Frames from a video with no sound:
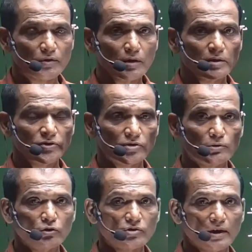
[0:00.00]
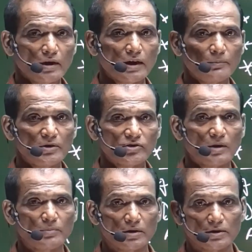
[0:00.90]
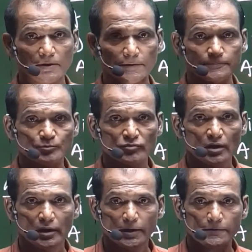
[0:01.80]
जिसे बहुत सारे ग्राफिक्स आप पढ़ते हैं है ना